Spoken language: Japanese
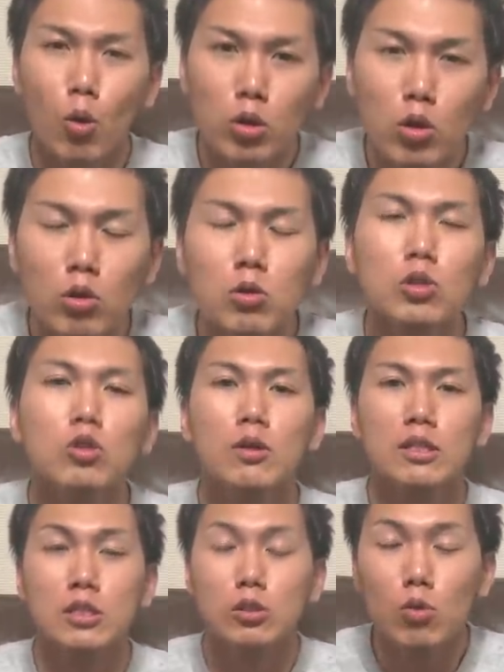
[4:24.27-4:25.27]
音というの
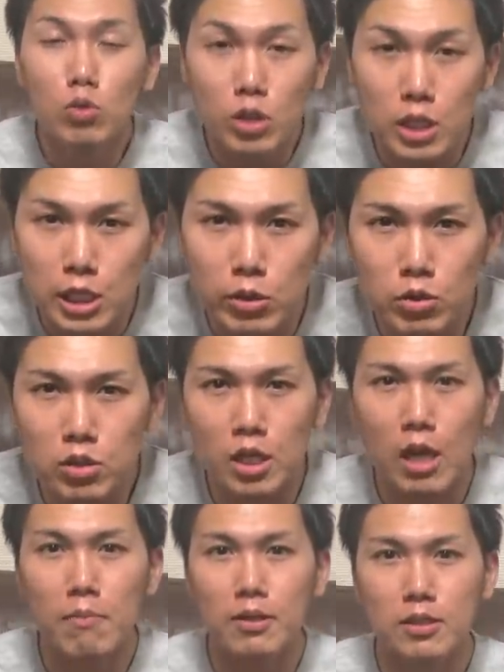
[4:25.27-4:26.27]
はすごく気を
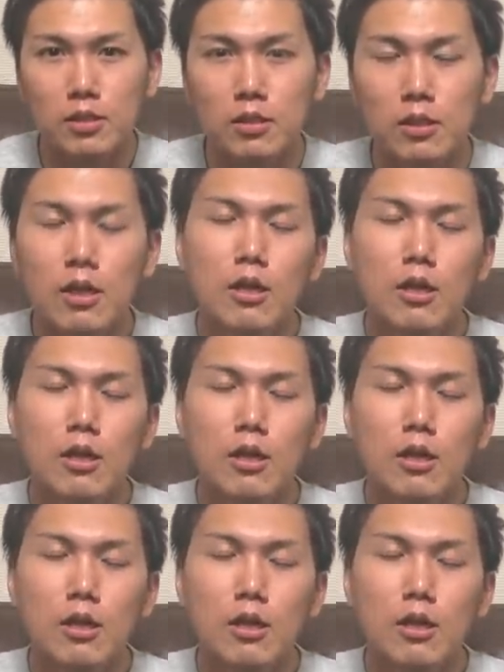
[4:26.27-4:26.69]
使います。